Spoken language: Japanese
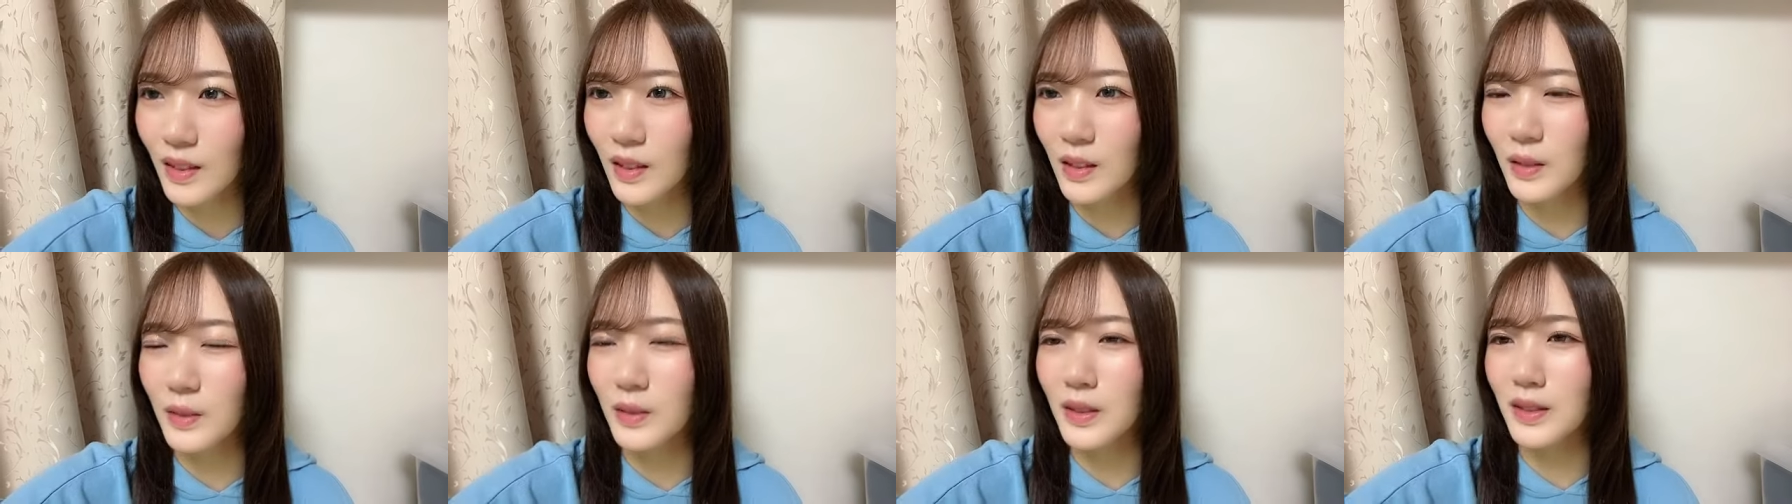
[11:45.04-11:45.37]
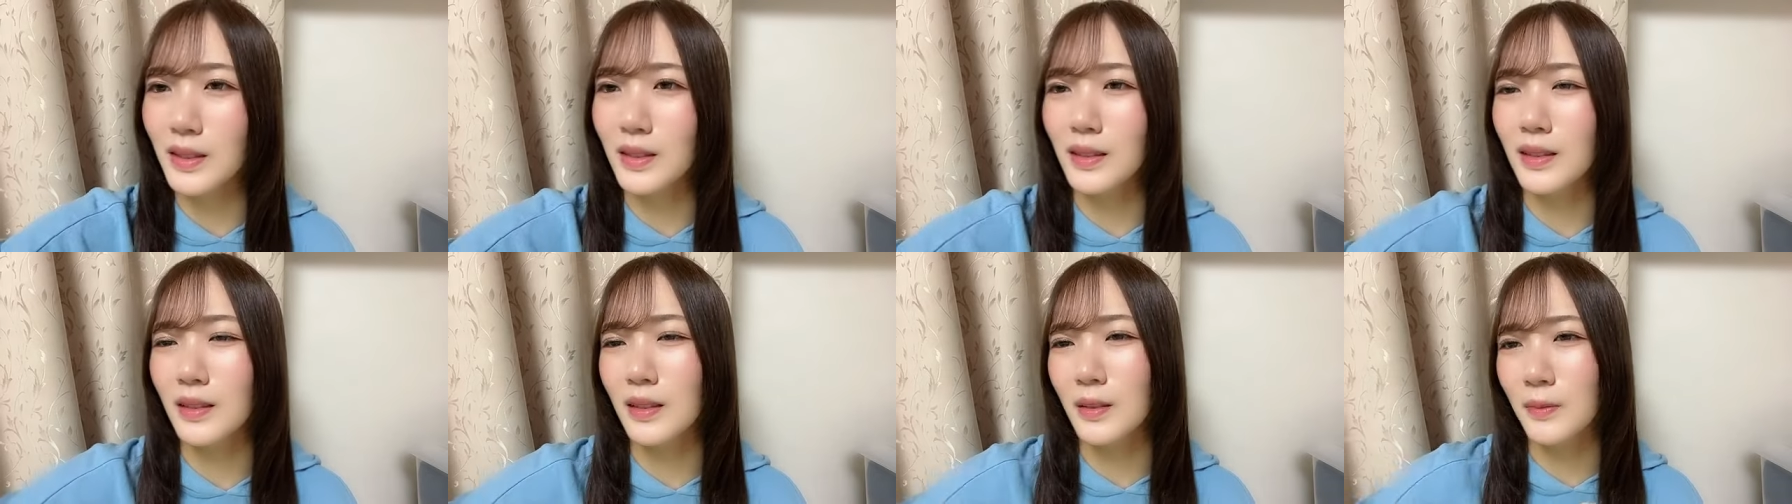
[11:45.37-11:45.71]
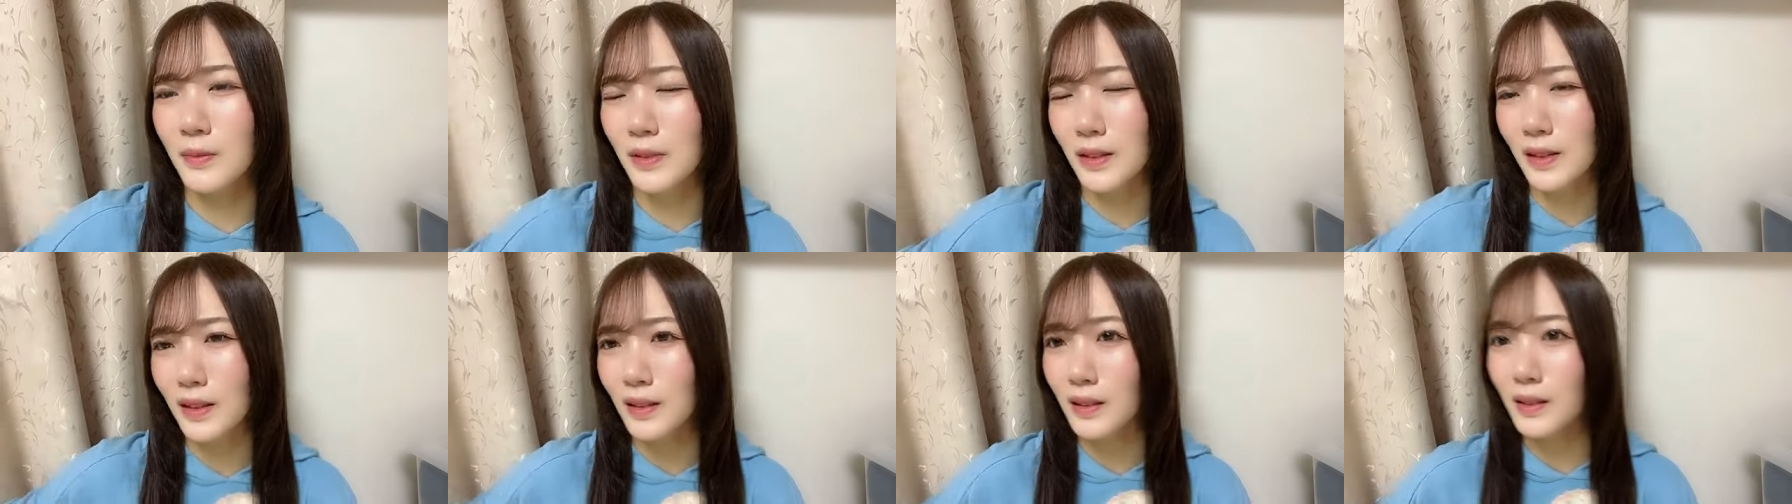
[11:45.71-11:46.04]
お疲れ
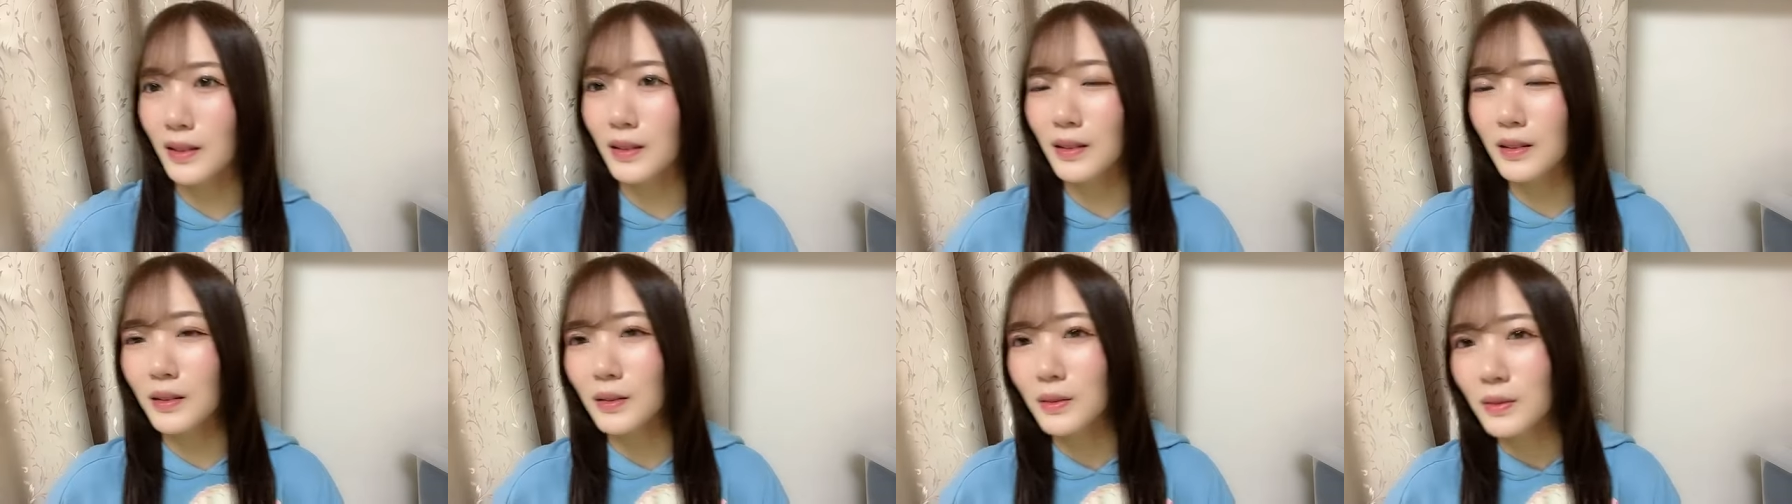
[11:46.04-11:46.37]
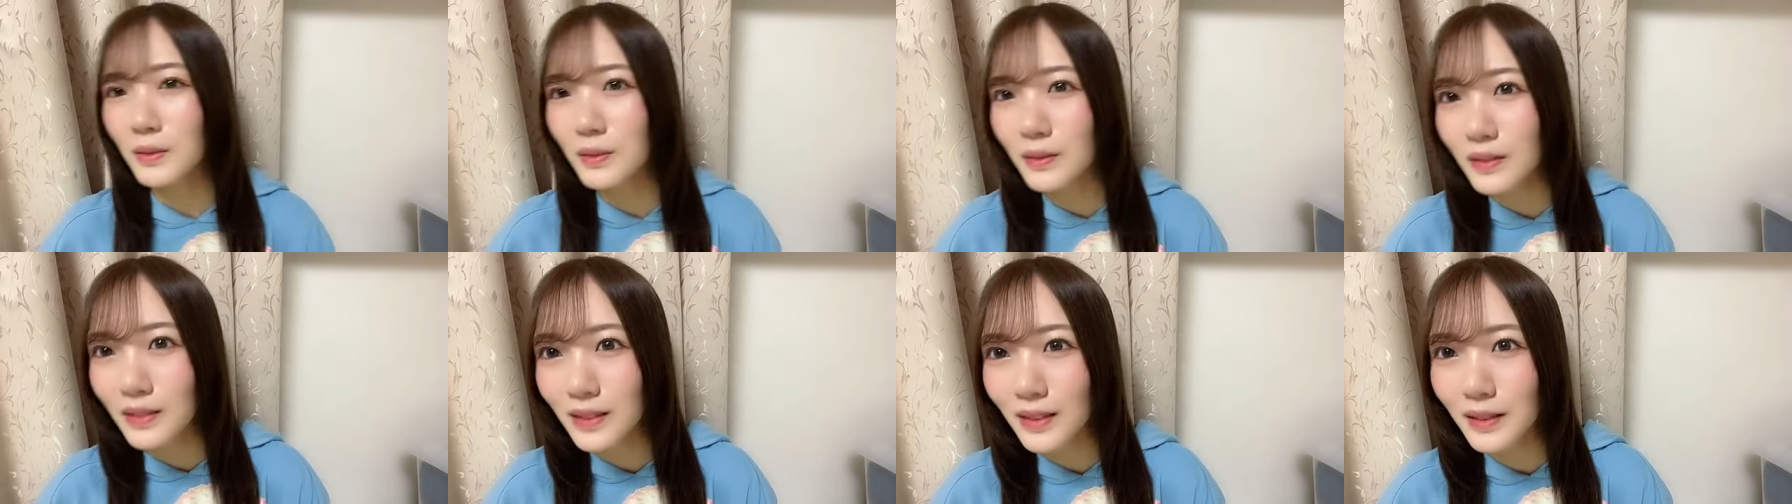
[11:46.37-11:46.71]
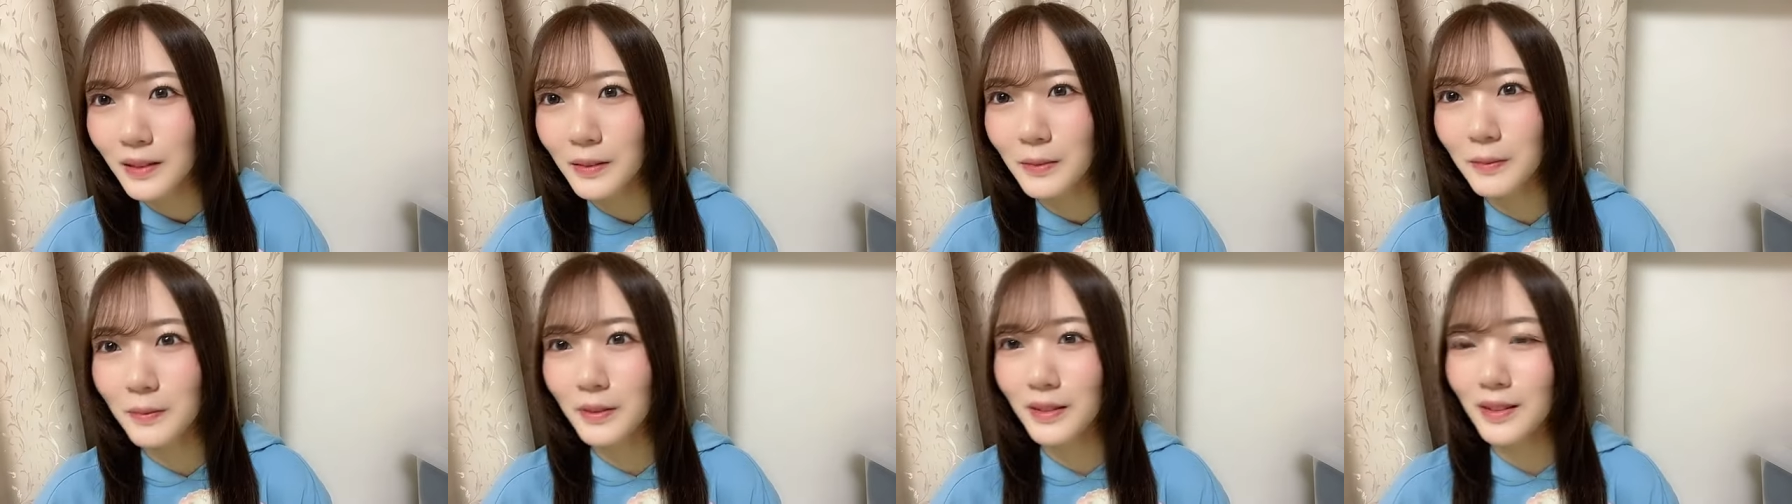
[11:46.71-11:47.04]
様ってありがとうござ
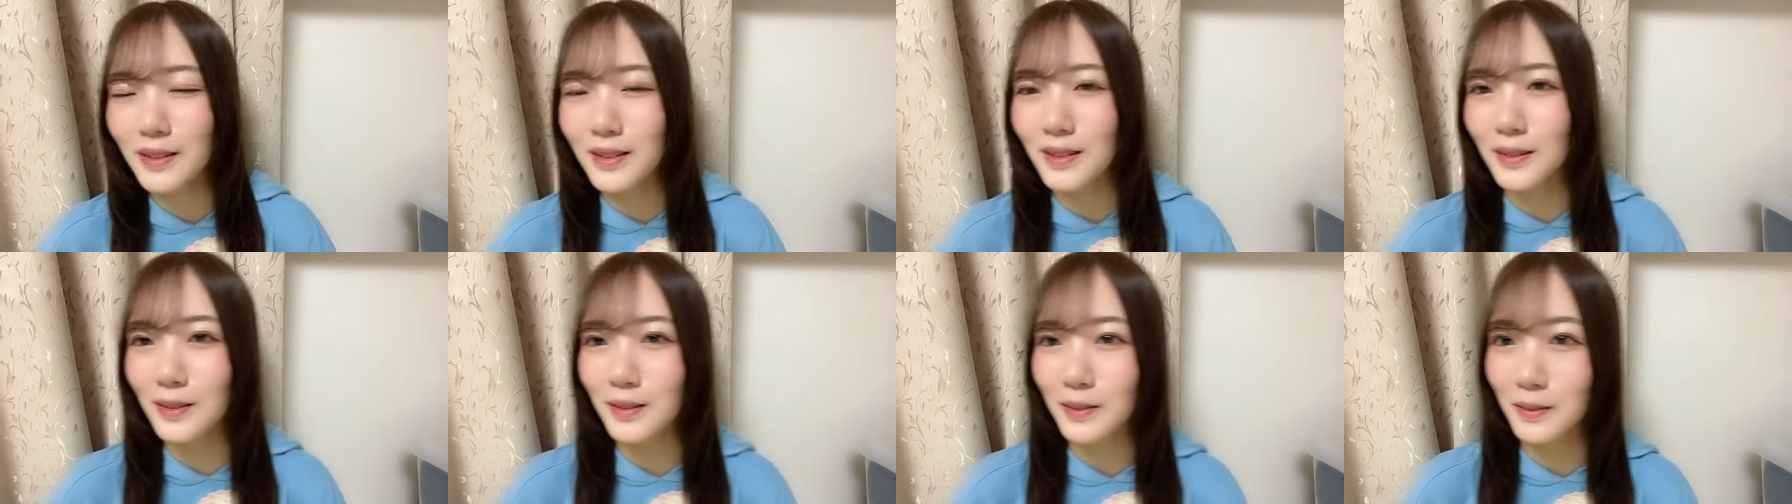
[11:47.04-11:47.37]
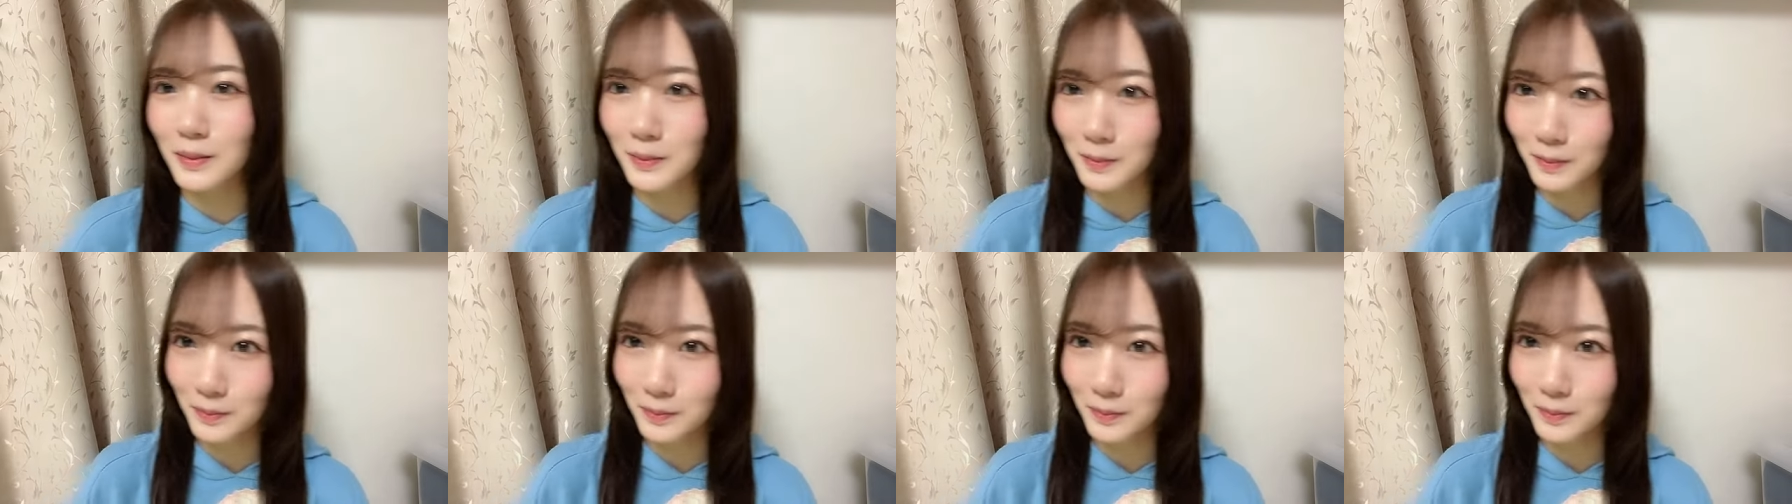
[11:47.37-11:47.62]
います